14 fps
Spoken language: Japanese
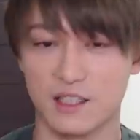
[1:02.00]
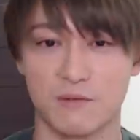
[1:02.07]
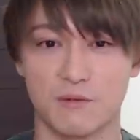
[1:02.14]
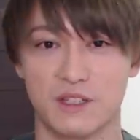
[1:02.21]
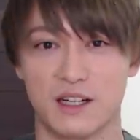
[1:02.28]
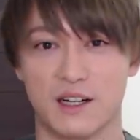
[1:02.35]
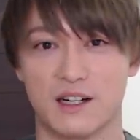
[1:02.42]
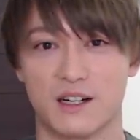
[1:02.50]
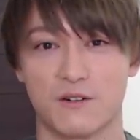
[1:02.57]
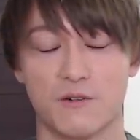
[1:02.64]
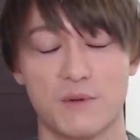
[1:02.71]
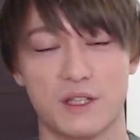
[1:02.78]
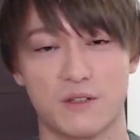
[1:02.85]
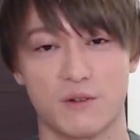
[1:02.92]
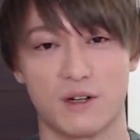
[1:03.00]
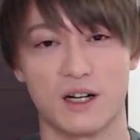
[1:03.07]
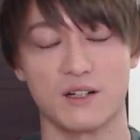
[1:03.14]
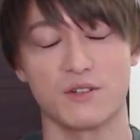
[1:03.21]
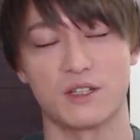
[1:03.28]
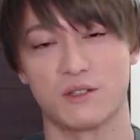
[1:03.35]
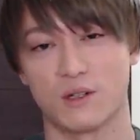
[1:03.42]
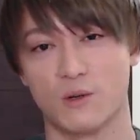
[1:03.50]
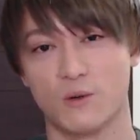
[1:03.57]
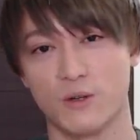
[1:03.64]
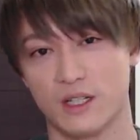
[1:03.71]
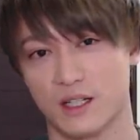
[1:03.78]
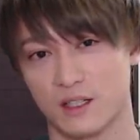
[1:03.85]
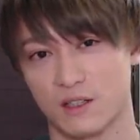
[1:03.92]
ブなコメントを書く人が
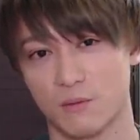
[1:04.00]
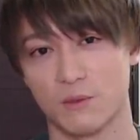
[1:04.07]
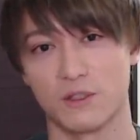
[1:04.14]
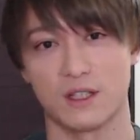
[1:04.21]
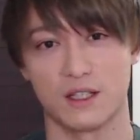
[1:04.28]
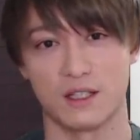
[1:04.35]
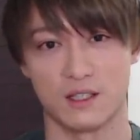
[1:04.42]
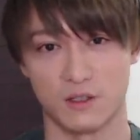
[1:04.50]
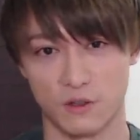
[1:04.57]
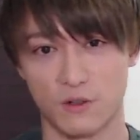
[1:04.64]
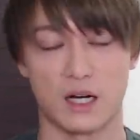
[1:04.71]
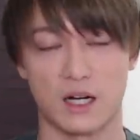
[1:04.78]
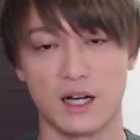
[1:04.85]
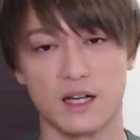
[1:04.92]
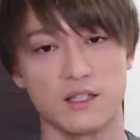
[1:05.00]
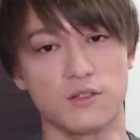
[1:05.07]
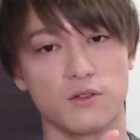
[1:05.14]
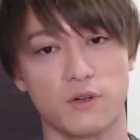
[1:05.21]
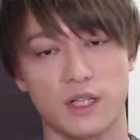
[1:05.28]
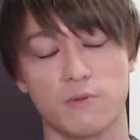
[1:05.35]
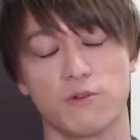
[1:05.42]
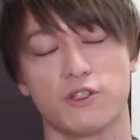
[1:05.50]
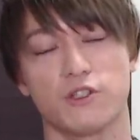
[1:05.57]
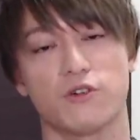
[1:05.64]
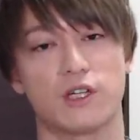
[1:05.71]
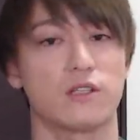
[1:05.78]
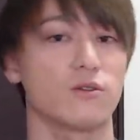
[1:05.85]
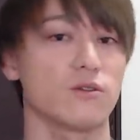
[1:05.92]
多いなと思ったんですよ。感想はね、もち
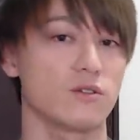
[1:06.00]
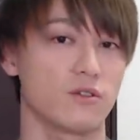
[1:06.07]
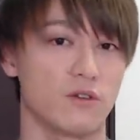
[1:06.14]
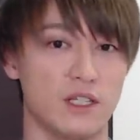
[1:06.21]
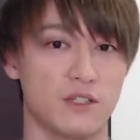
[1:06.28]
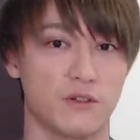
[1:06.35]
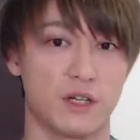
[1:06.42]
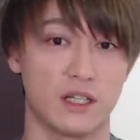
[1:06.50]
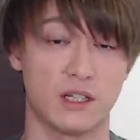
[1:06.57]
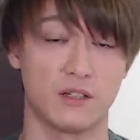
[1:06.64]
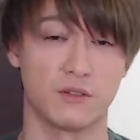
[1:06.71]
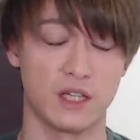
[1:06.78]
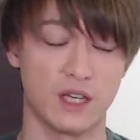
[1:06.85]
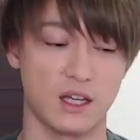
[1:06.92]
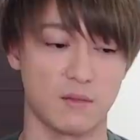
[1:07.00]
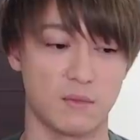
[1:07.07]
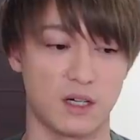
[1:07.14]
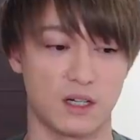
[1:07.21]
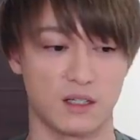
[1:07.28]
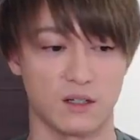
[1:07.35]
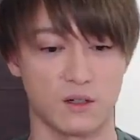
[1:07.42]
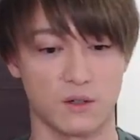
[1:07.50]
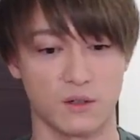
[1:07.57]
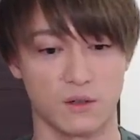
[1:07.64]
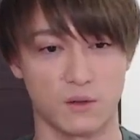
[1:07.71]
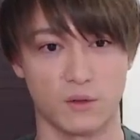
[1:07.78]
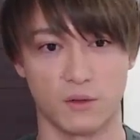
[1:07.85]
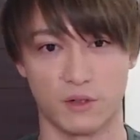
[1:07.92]
ろん人それぞれなので、ま
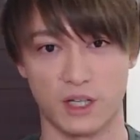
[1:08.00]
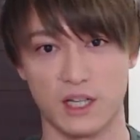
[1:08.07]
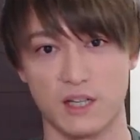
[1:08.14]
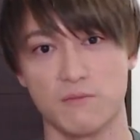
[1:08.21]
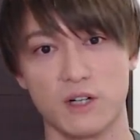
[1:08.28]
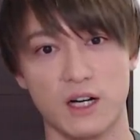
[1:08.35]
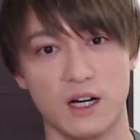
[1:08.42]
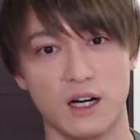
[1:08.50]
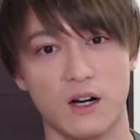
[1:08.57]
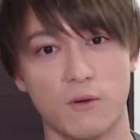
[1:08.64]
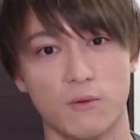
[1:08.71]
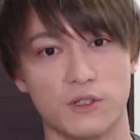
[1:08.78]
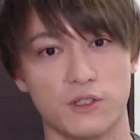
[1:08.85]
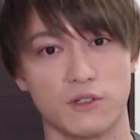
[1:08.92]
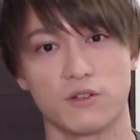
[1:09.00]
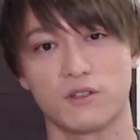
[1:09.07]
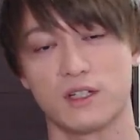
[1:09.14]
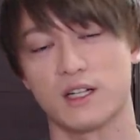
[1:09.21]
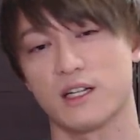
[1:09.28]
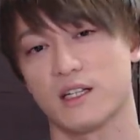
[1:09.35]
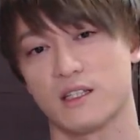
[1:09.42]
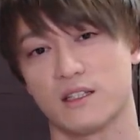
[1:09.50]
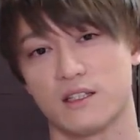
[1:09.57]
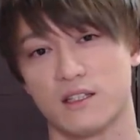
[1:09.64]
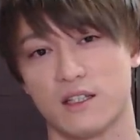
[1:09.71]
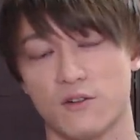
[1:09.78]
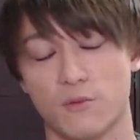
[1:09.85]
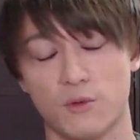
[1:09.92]
あ、このゲームが面白くないっ
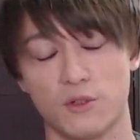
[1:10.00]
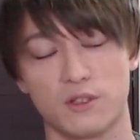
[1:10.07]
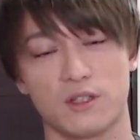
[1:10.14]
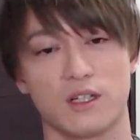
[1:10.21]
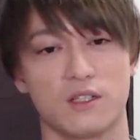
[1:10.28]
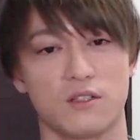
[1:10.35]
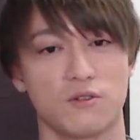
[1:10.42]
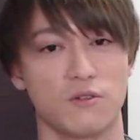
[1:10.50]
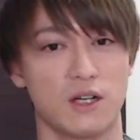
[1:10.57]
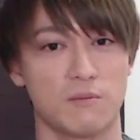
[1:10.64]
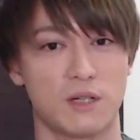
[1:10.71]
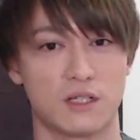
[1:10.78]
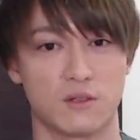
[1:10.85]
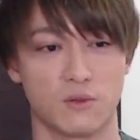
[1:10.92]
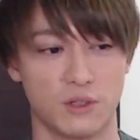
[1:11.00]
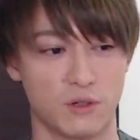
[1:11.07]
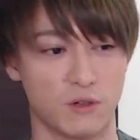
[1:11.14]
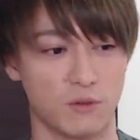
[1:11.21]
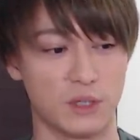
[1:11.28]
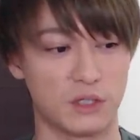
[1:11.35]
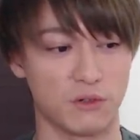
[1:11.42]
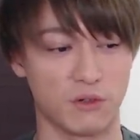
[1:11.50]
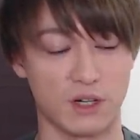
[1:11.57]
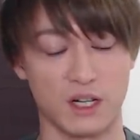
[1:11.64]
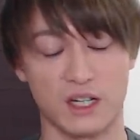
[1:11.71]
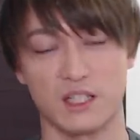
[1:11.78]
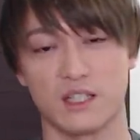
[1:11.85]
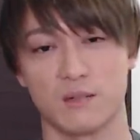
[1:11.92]
て思った人は、まあそういうコメントを
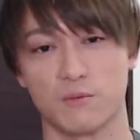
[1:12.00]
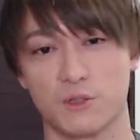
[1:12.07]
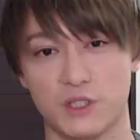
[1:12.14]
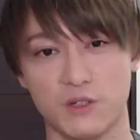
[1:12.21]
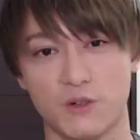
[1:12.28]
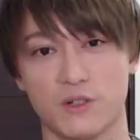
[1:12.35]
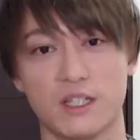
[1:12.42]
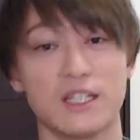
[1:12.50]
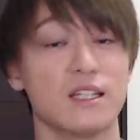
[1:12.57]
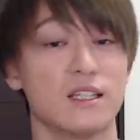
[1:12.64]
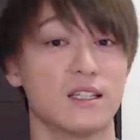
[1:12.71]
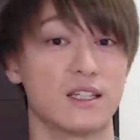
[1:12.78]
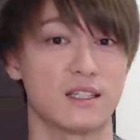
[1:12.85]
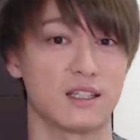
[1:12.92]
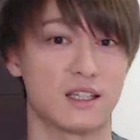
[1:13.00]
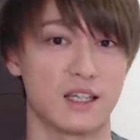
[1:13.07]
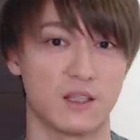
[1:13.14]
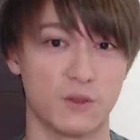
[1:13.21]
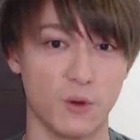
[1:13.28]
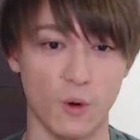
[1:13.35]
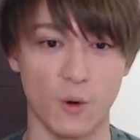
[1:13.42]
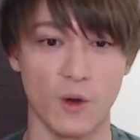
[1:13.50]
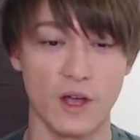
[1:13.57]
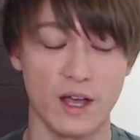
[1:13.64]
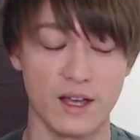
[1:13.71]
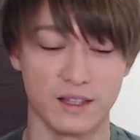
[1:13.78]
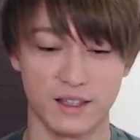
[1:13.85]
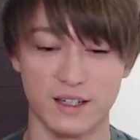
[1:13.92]
書いてもちろんいいんですけど、
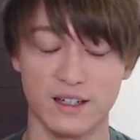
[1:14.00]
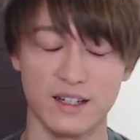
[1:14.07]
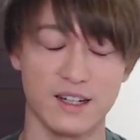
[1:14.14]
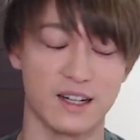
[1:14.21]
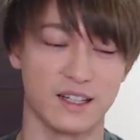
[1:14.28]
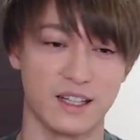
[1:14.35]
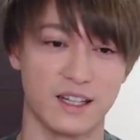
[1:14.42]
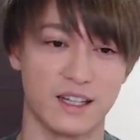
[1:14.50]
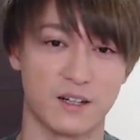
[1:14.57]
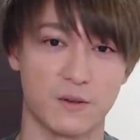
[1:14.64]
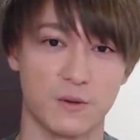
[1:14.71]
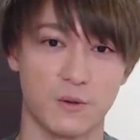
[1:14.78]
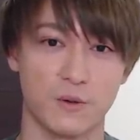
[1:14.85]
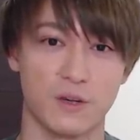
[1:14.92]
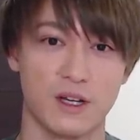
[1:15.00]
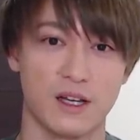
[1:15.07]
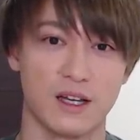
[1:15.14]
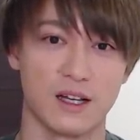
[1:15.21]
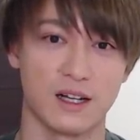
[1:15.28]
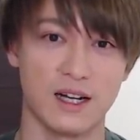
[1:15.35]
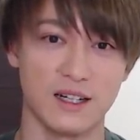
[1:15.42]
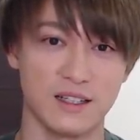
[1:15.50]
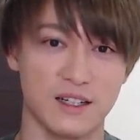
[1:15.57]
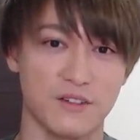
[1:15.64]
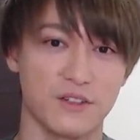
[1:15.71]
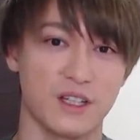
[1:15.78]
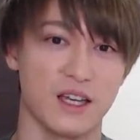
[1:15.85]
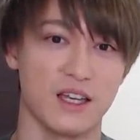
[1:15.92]
なんかね、こう、感
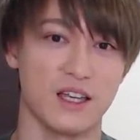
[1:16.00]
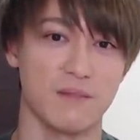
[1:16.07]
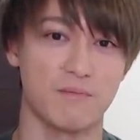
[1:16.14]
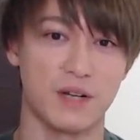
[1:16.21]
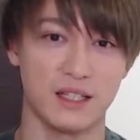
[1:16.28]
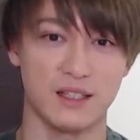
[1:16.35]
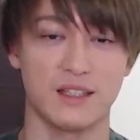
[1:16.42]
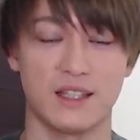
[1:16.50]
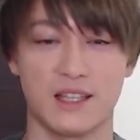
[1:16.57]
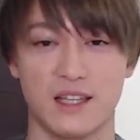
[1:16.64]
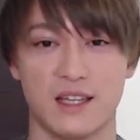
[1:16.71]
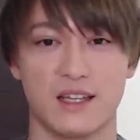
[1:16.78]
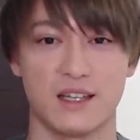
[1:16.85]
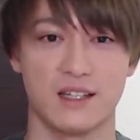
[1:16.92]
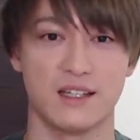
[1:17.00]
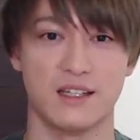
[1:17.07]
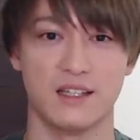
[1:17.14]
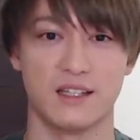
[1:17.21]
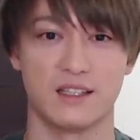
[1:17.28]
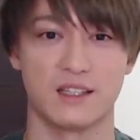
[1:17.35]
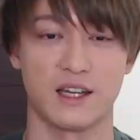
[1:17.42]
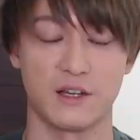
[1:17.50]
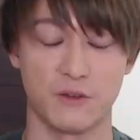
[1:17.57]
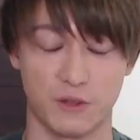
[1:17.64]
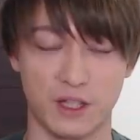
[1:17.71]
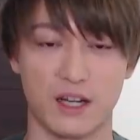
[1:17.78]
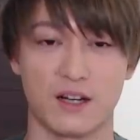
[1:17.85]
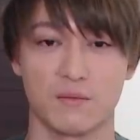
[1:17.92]
覚的にパッていった
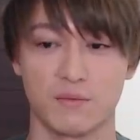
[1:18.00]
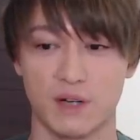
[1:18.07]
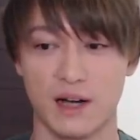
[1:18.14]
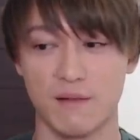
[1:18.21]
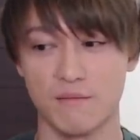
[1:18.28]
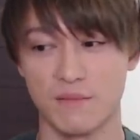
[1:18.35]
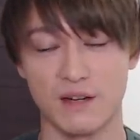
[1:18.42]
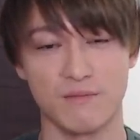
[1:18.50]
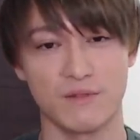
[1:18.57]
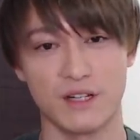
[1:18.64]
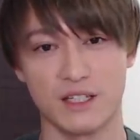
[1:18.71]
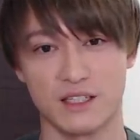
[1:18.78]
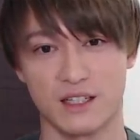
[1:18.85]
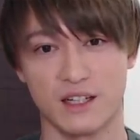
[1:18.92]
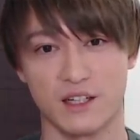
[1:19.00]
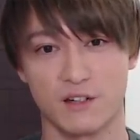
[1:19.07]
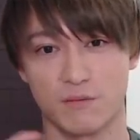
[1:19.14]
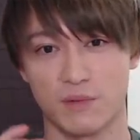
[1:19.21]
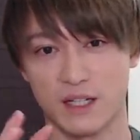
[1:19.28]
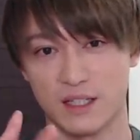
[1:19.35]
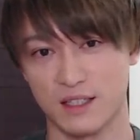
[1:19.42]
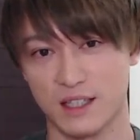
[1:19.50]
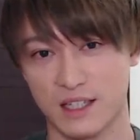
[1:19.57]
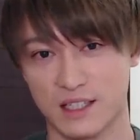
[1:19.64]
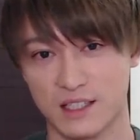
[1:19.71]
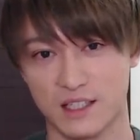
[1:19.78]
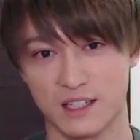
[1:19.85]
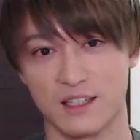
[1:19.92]
ような、あんまりプレイしてないけどパッて
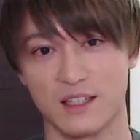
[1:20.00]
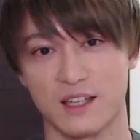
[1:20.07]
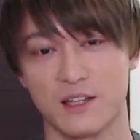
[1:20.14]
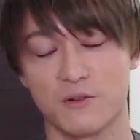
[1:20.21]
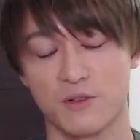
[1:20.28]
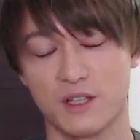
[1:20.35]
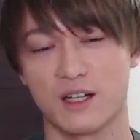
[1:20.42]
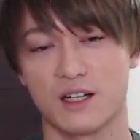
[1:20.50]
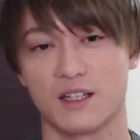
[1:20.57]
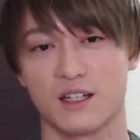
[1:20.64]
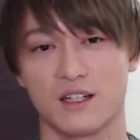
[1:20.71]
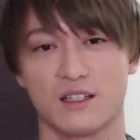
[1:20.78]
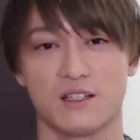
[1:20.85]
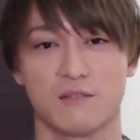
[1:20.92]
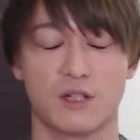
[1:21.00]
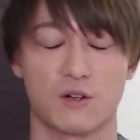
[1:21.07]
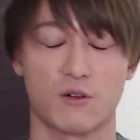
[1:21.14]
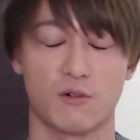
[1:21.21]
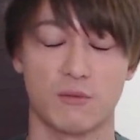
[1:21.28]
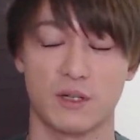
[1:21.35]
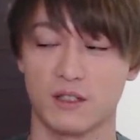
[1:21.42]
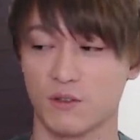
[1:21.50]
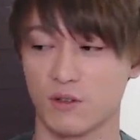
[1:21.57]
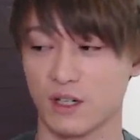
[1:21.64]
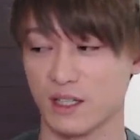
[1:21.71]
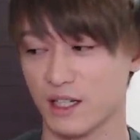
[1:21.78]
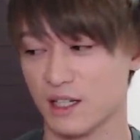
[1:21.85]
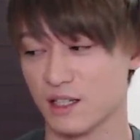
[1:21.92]
いっちゃったようなネガティブなコメント
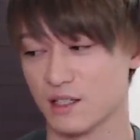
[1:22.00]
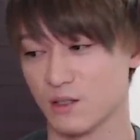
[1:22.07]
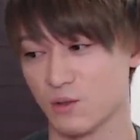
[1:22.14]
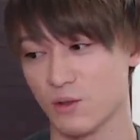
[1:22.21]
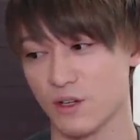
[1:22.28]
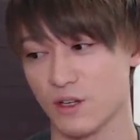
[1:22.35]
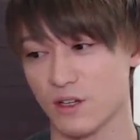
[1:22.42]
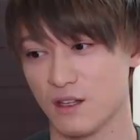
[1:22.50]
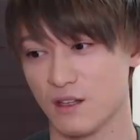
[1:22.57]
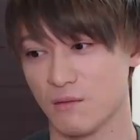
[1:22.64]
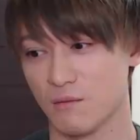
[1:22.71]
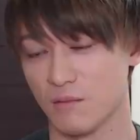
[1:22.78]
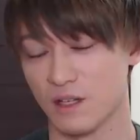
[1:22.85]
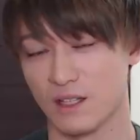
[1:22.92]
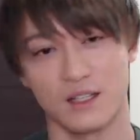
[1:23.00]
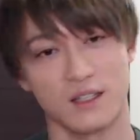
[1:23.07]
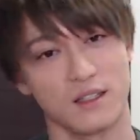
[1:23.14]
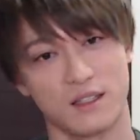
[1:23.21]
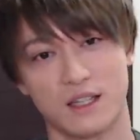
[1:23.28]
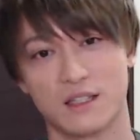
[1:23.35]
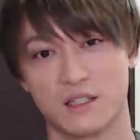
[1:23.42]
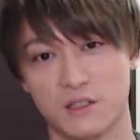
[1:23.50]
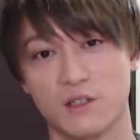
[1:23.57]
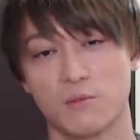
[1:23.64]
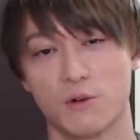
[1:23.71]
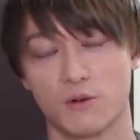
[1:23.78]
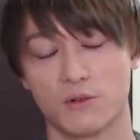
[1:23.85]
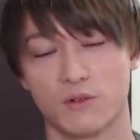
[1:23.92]
がね、すごい目立ったんです
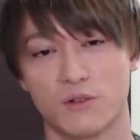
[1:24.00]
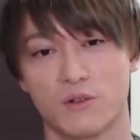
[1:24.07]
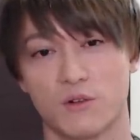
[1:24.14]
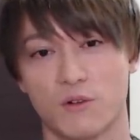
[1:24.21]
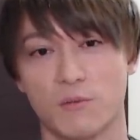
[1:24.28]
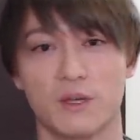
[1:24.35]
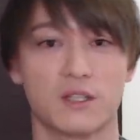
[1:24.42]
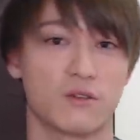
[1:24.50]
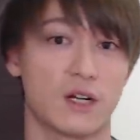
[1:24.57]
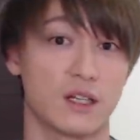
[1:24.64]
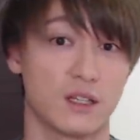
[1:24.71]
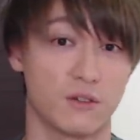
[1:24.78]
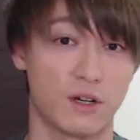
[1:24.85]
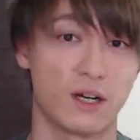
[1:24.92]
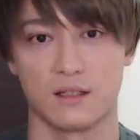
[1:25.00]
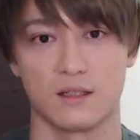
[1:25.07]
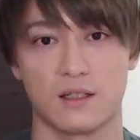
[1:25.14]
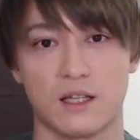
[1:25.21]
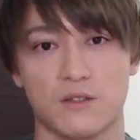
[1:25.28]
ね、僕のコメント欄では。